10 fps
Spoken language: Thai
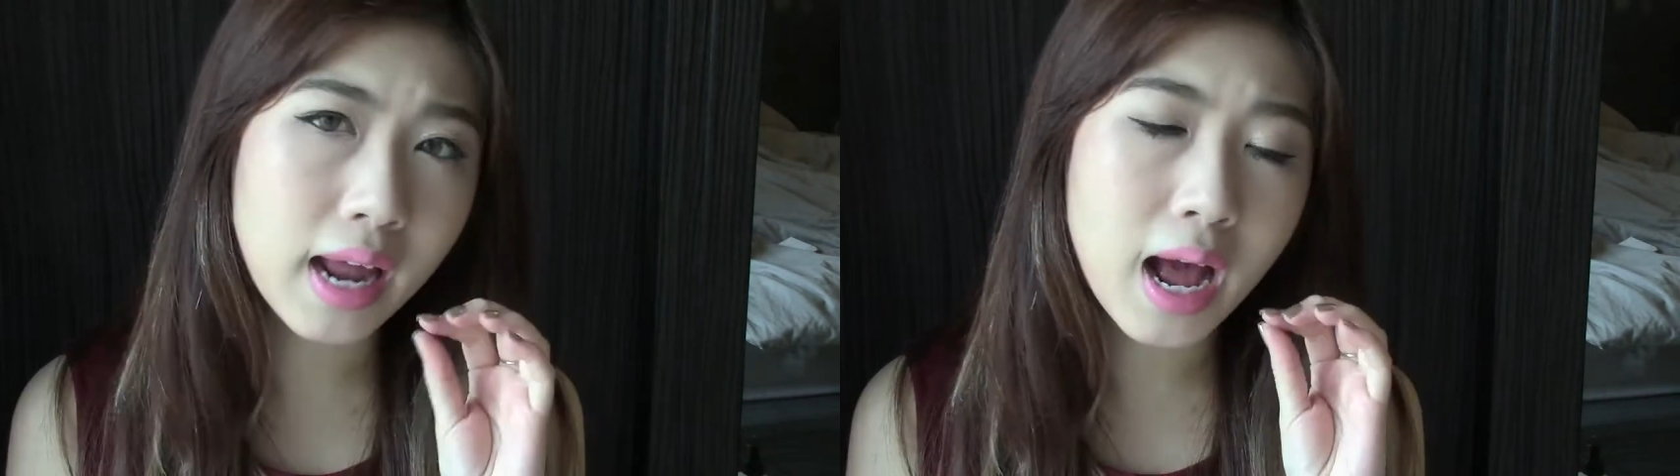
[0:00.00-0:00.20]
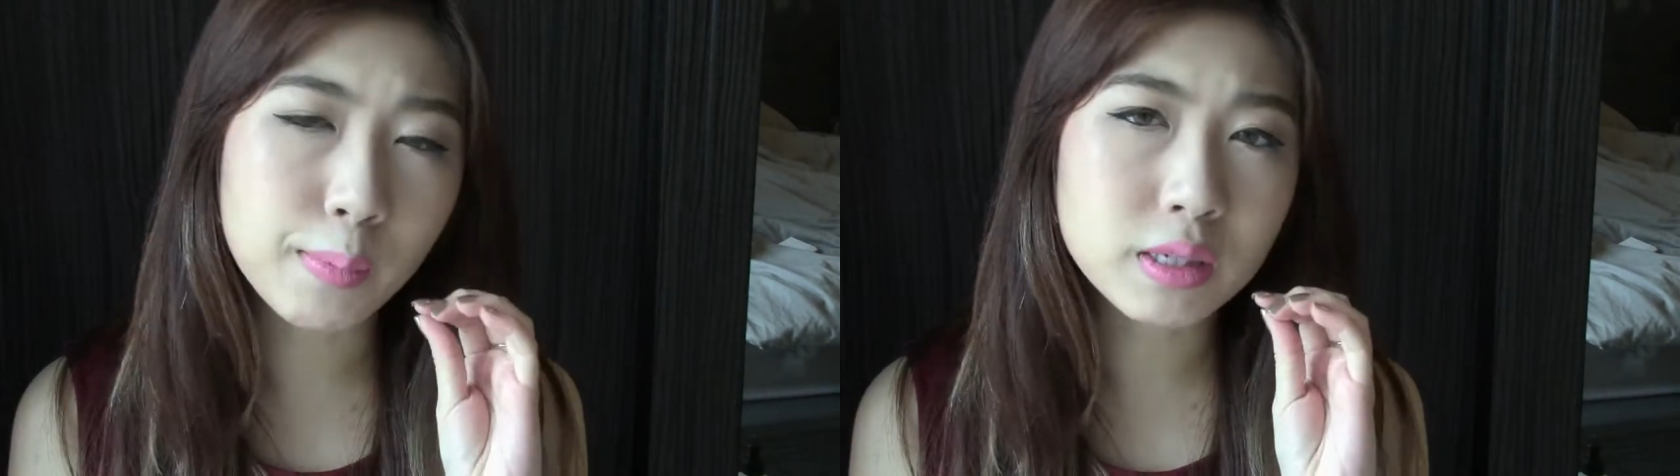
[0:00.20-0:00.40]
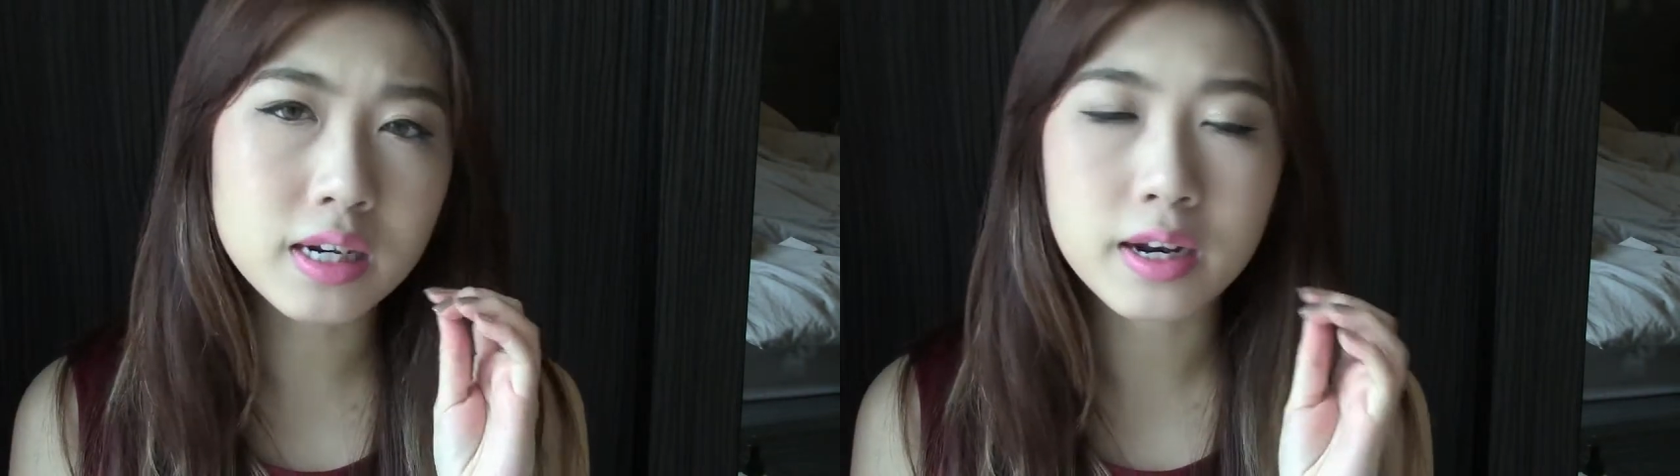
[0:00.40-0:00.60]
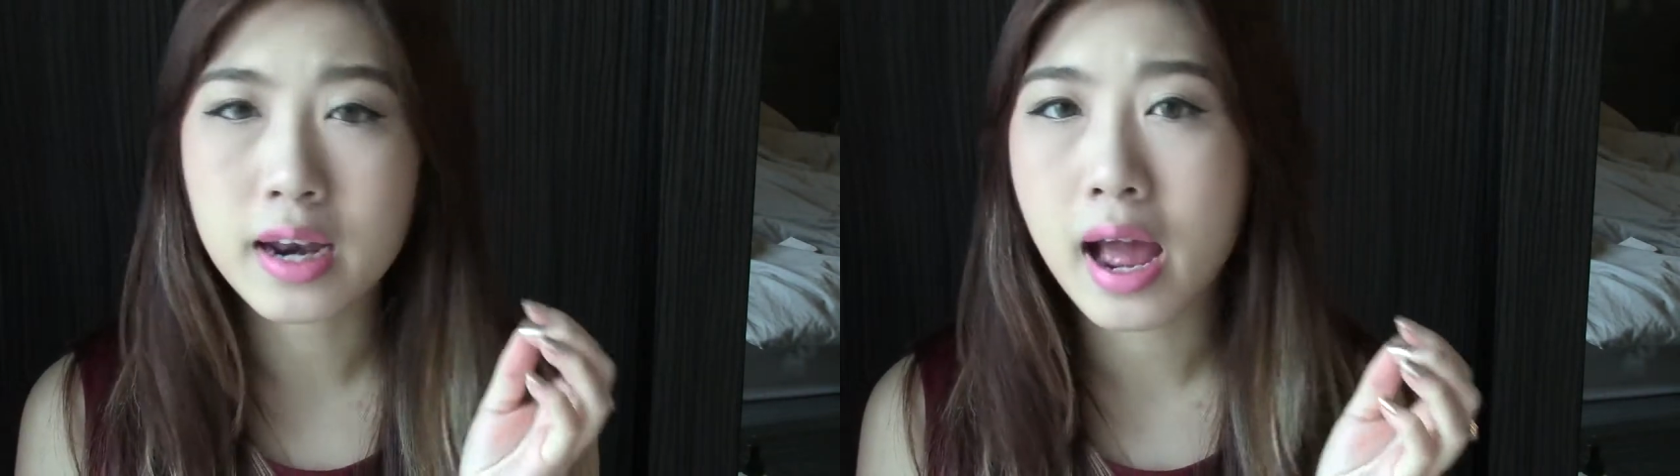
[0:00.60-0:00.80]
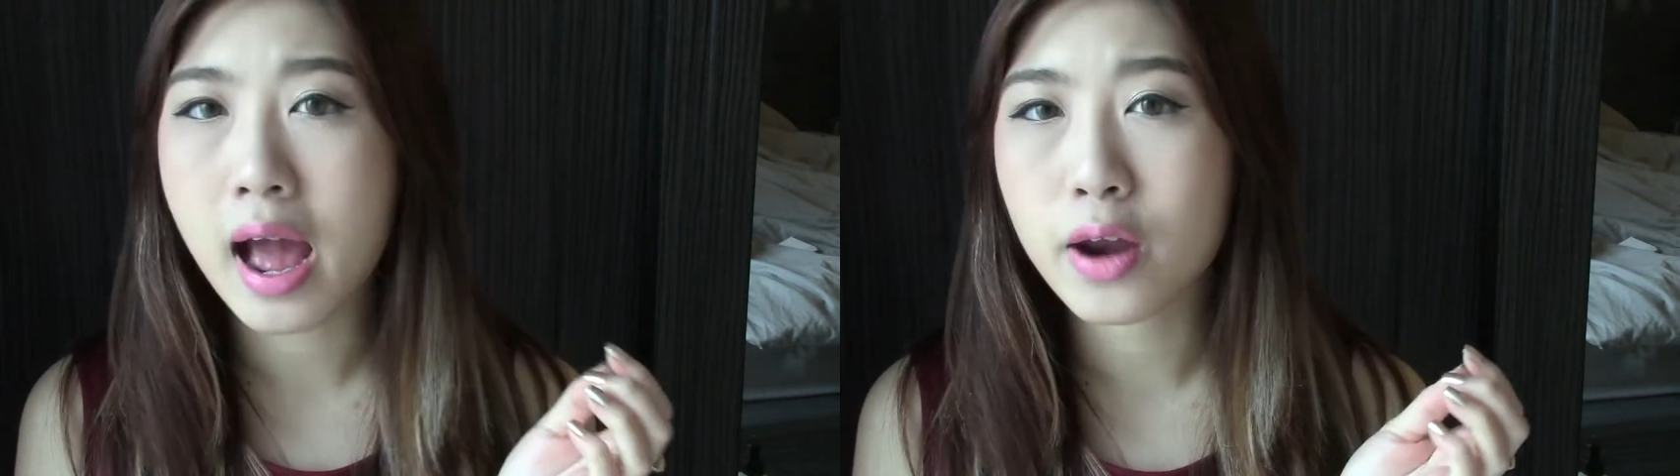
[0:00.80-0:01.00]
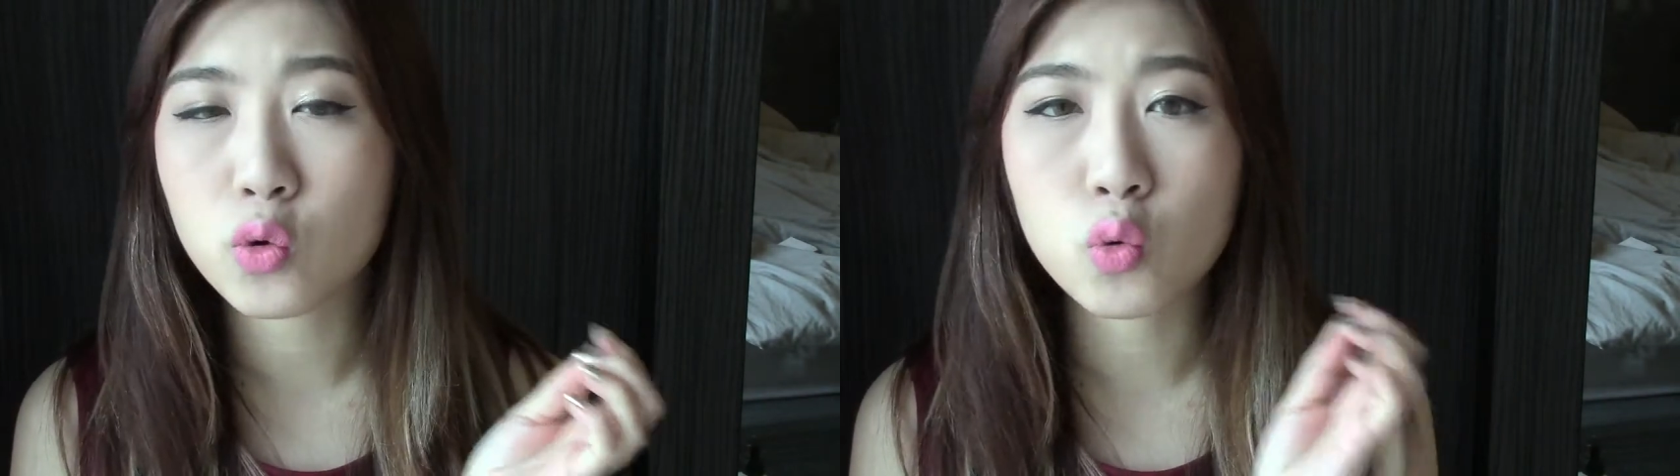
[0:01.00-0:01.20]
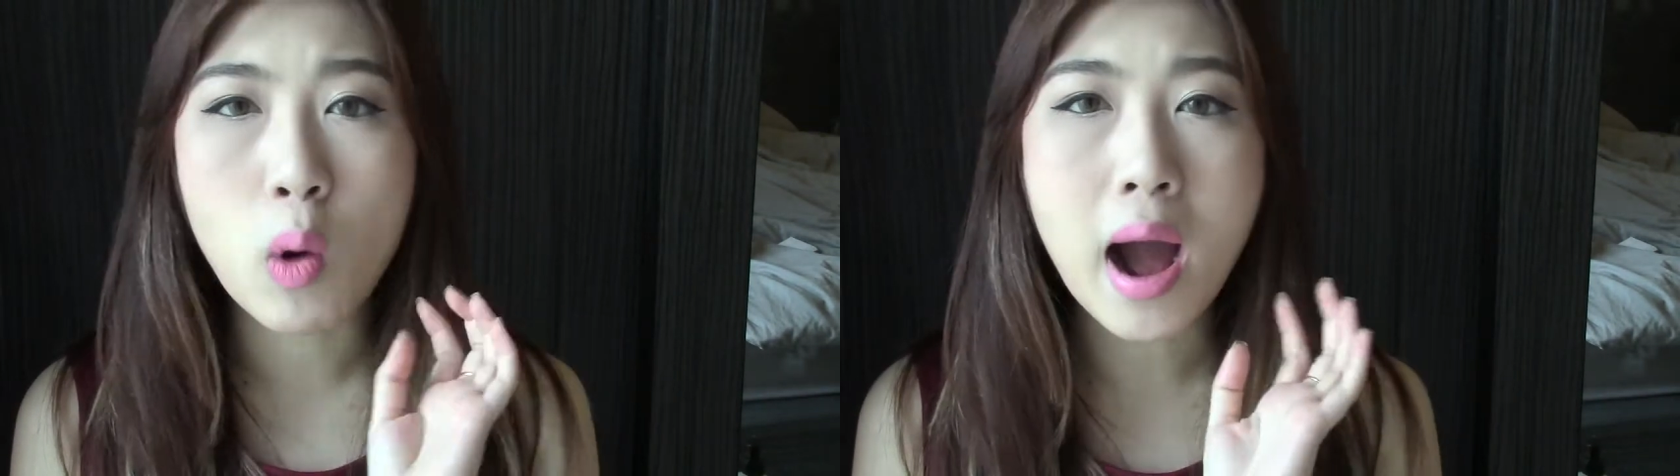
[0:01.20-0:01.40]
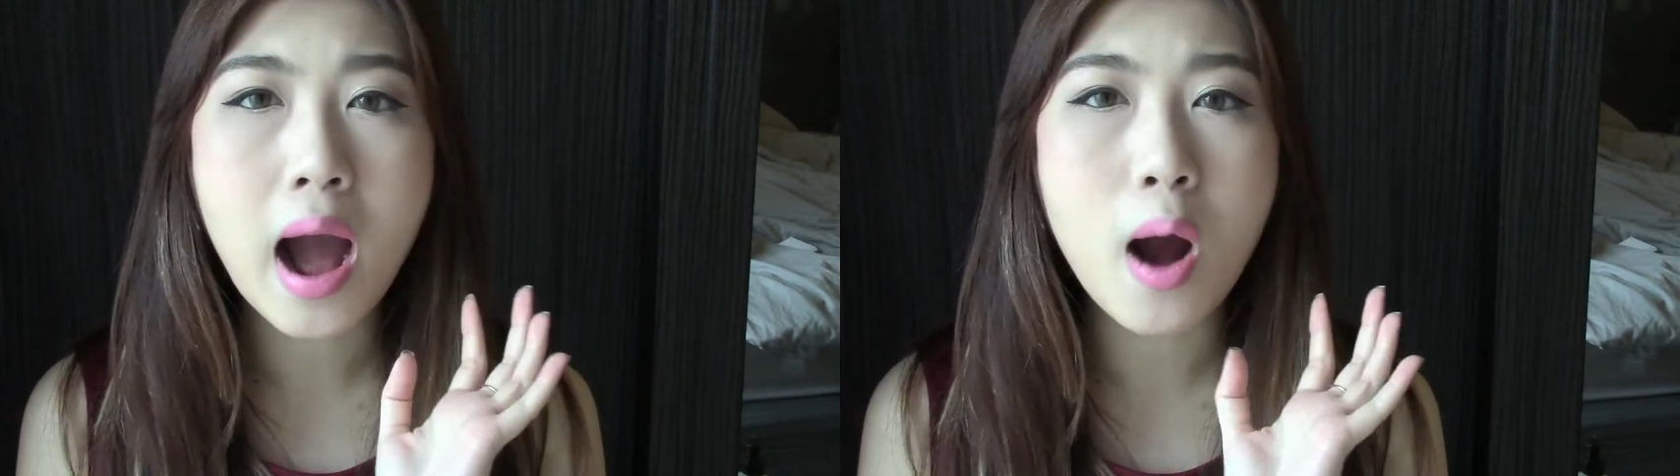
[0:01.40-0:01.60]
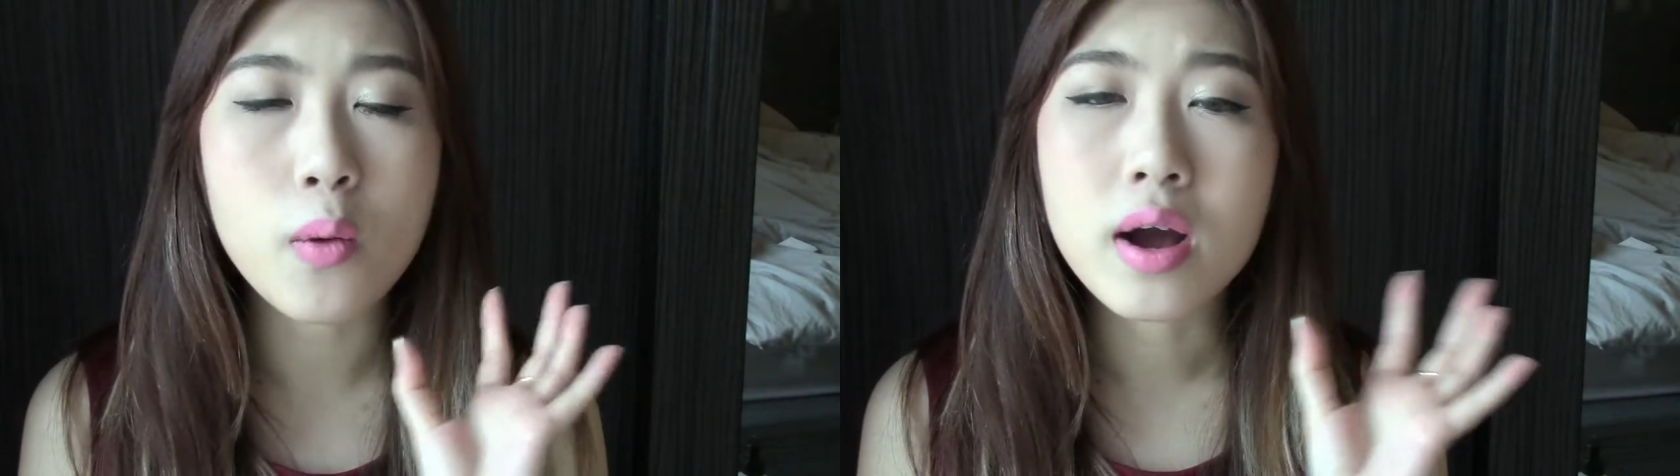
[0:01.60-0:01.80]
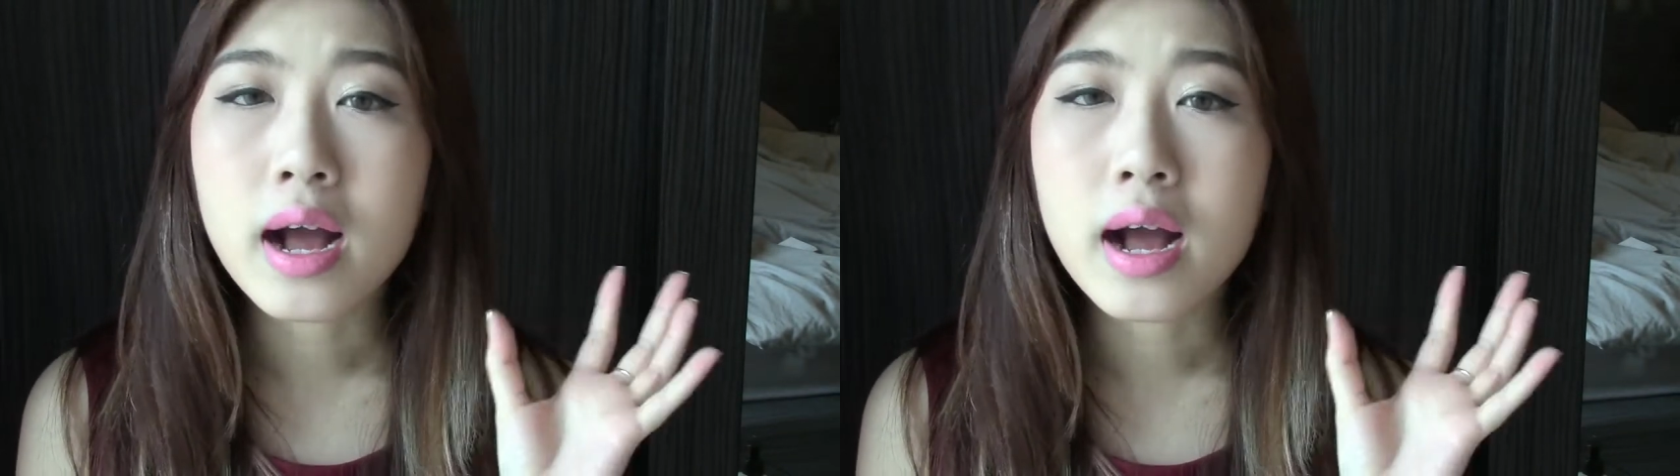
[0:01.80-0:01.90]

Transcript: ทาก็จะแบบหน้าดูวาว